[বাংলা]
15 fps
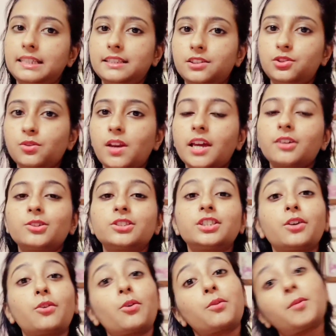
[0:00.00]
সিক্স জুলাই
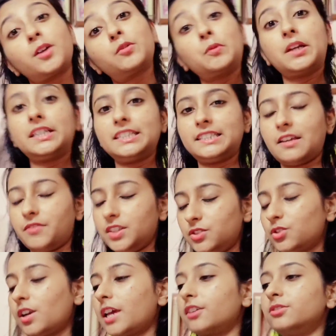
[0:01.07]
করছি কোনোবার টোয়েন্টি সেভেন
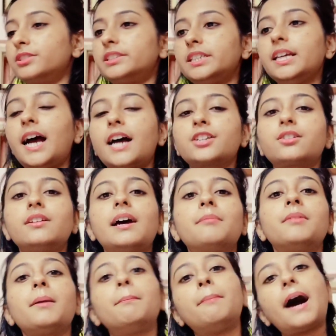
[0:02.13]
জুলাই করছি আসলে
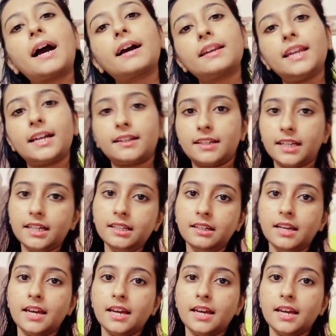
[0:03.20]
আমরা বাংলারটা